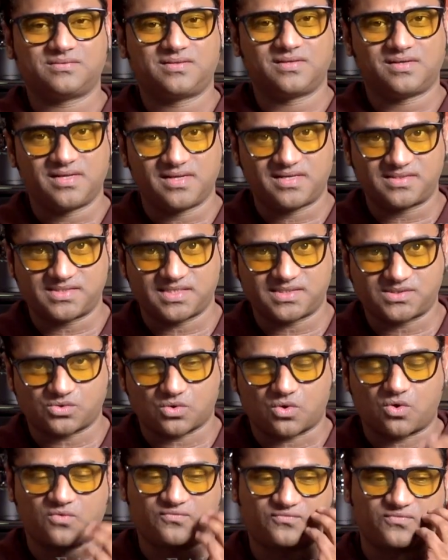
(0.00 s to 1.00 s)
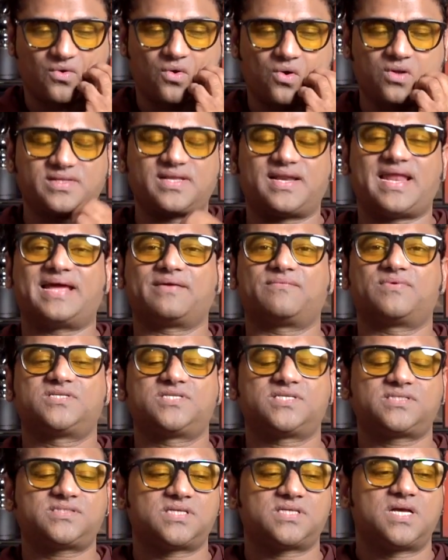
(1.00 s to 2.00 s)
ద లిరిసిస్ ఆఫ్ ఆల్ ది
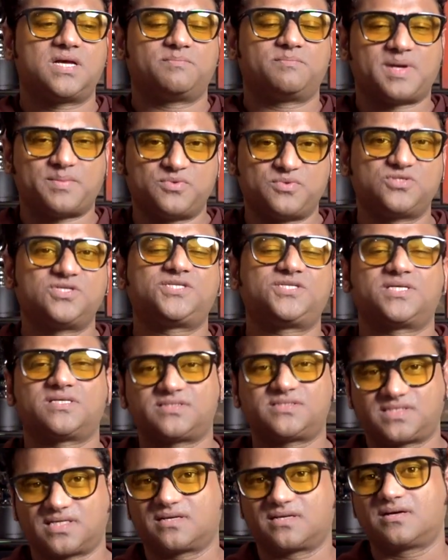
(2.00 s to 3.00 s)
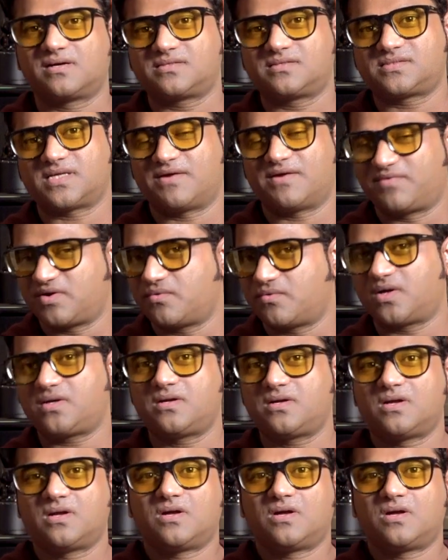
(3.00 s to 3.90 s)
లాంగ్వేజెస్ మై మ్యూజిషియన్స్ సింగర్స్ ఎవ్రీ వన్